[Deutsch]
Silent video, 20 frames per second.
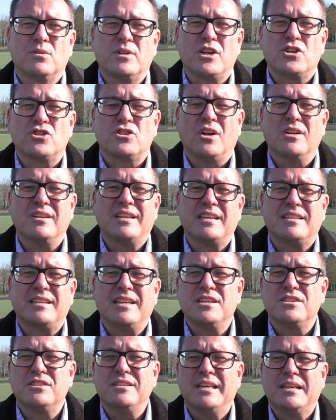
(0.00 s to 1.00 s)
so der Stand der
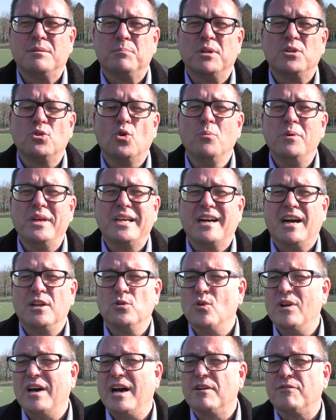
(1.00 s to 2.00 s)
Technik, mit
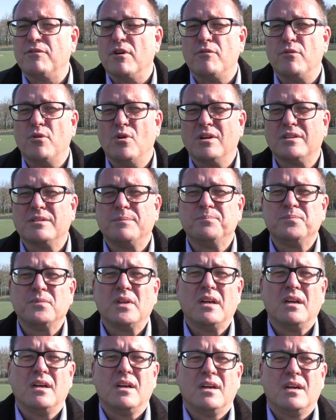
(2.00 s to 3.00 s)
Gummigranulat verfüllt.
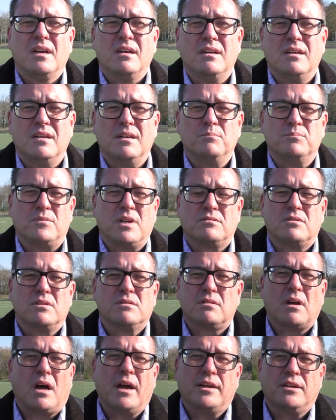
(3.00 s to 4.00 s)
Ähm, das
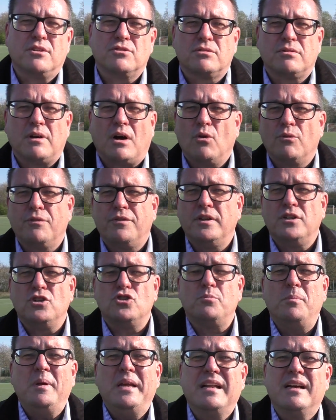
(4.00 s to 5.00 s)
ist eigentlich auch für
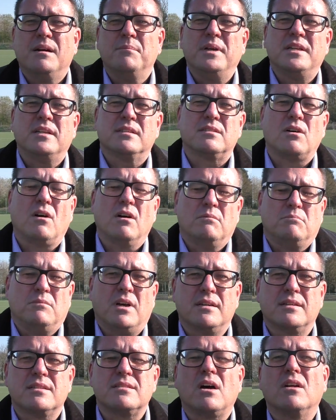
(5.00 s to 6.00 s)
die Spieler mit das, ähm,
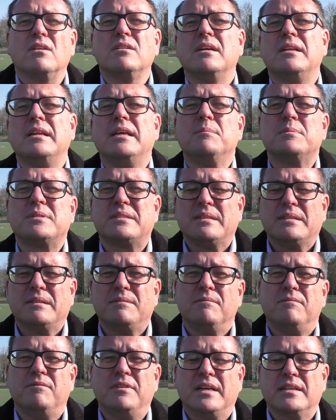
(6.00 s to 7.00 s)
ja, das
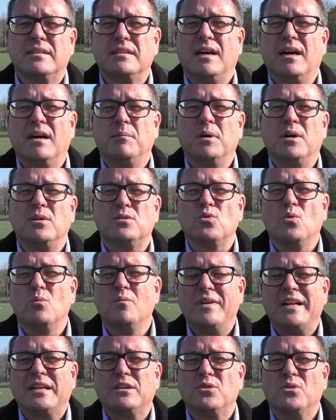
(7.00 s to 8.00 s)
Angenehmste, wird aber aus
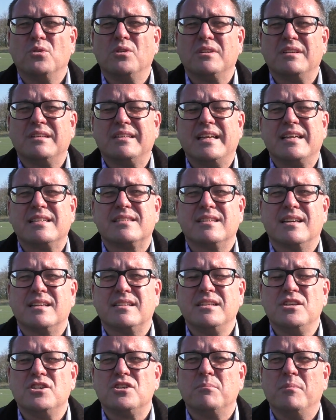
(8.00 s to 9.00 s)
Umweltgründen
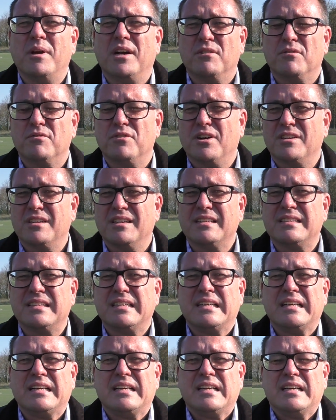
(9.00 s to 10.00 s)
derzeit nicht mehr gefördert.
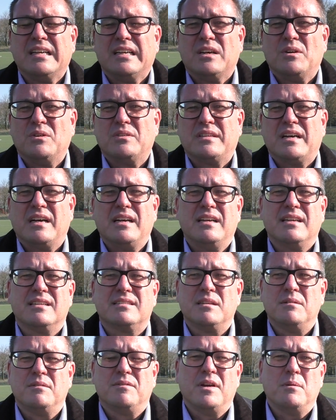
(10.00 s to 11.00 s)
Und
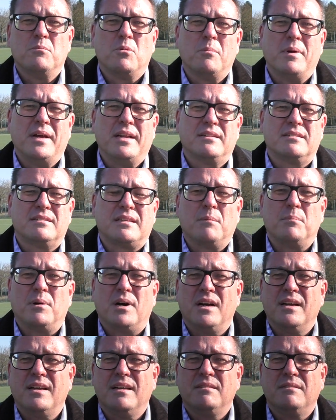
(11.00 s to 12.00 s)
daher sind wir im Moment
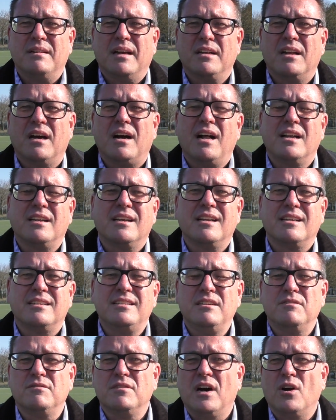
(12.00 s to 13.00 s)
dabei, ja, nach
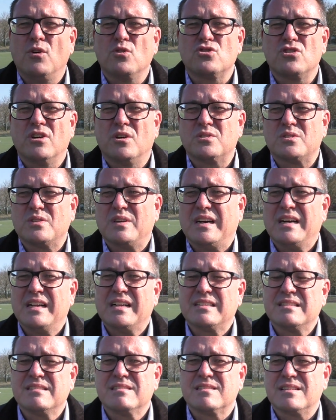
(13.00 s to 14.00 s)
Alternativen Ausschau zu
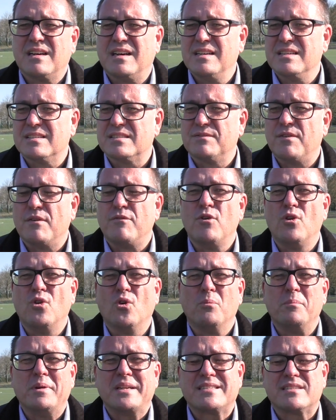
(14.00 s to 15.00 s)
halten, sei es
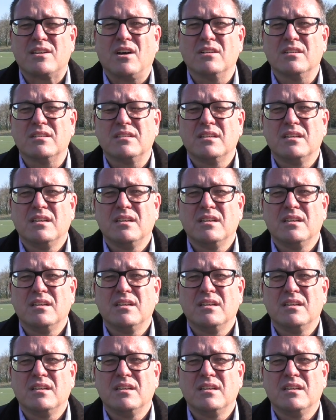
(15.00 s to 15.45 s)
Verfüllung mit Sand